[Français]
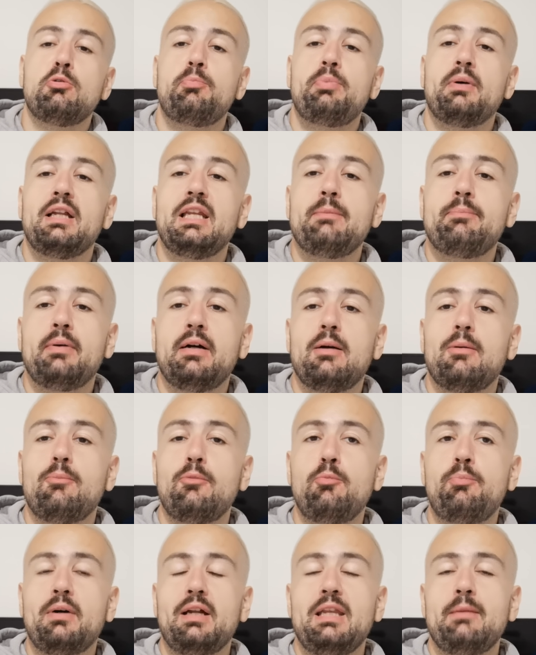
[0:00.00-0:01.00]
me parlez pas,
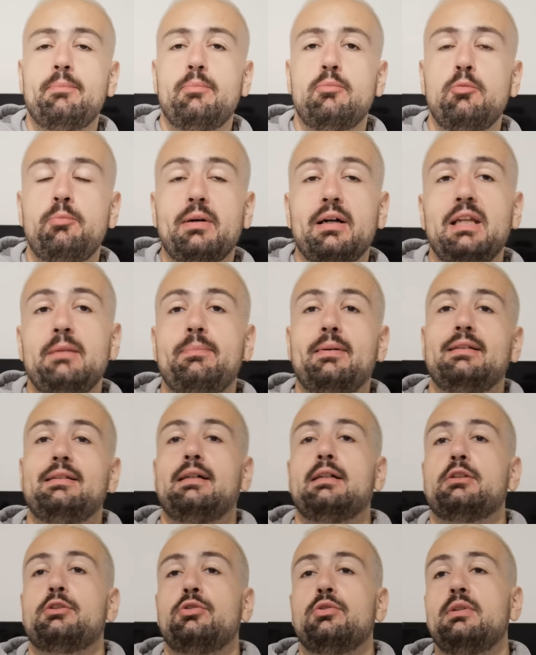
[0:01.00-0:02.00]
me parlez, me parlez pas
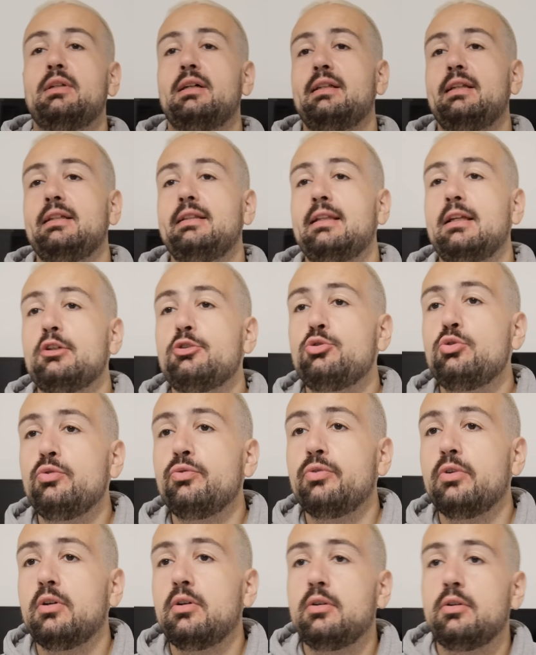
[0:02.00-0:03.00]
d'Arsenal et de la
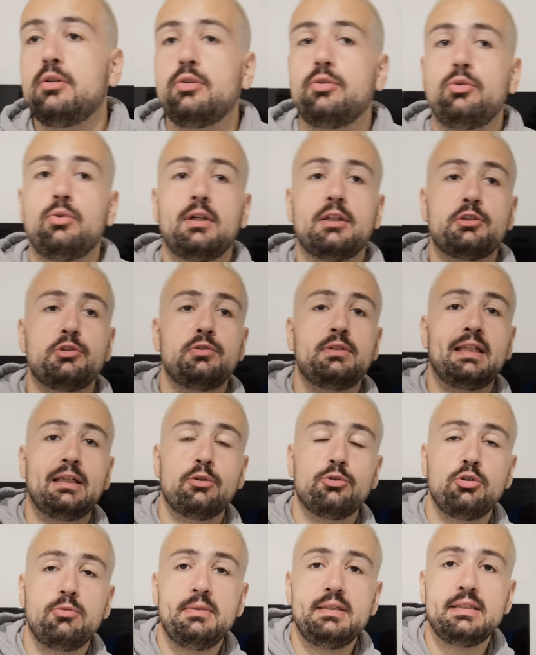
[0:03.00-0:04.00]
Juve, de Arsenal
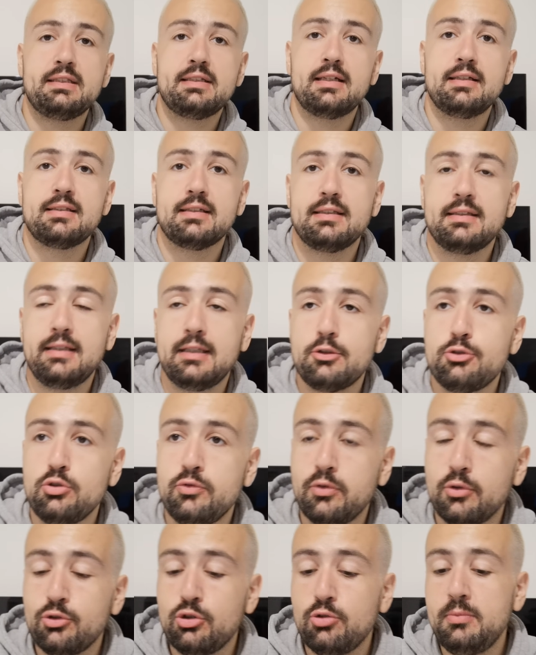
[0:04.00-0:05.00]
en 2004 et de la
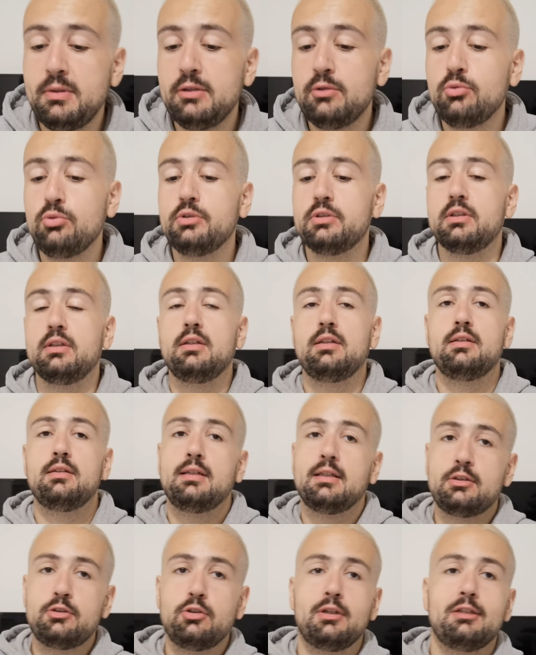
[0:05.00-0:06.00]
Juve en 2012.
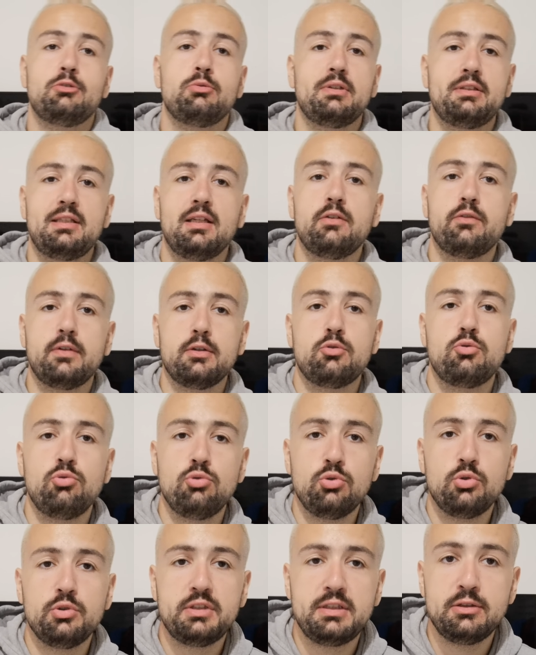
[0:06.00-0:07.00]
D'accord, ils ont été invaincus
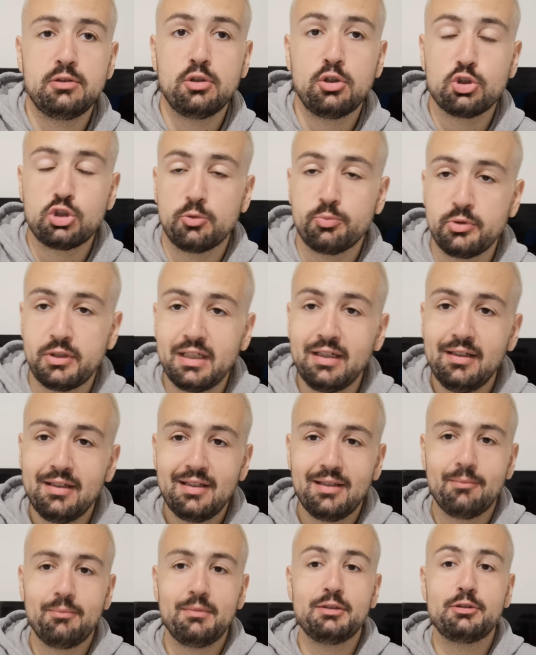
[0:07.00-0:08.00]
eux aussi dans leur championnat,
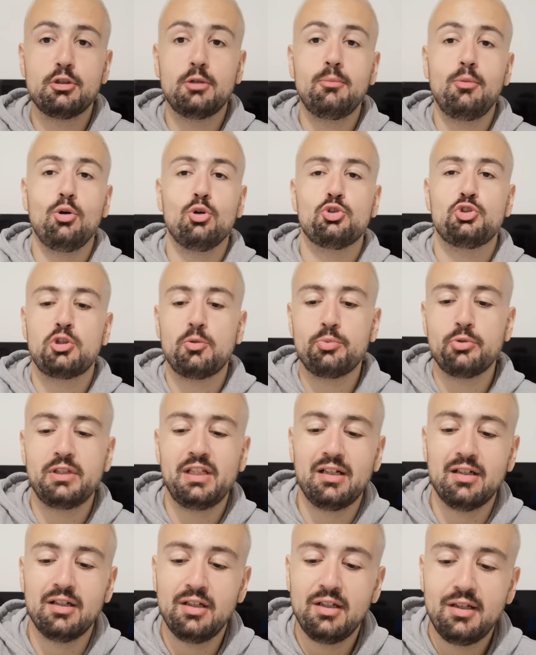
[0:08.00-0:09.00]
mais seulement en
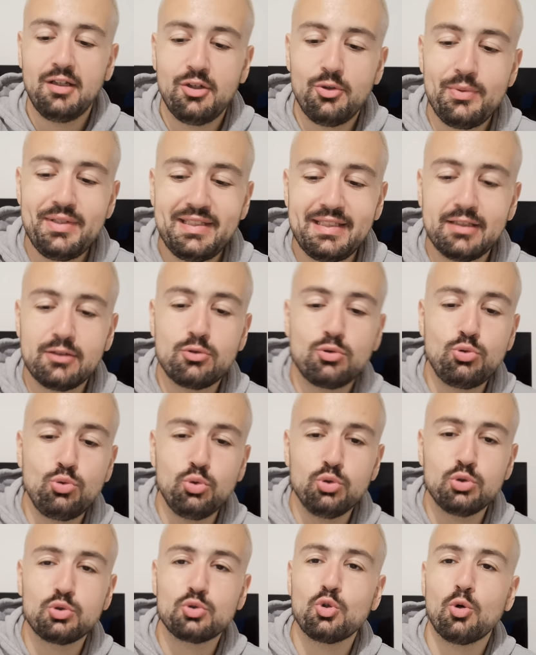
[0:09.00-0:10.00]
championnat. Lui, c'est
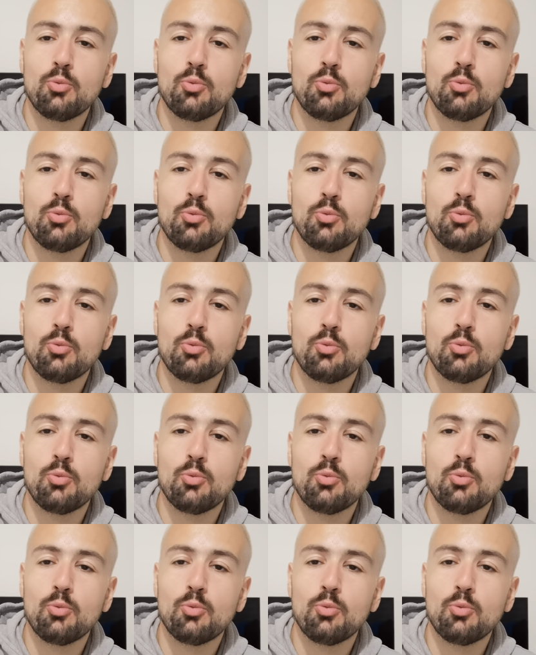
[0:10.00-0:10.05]
toute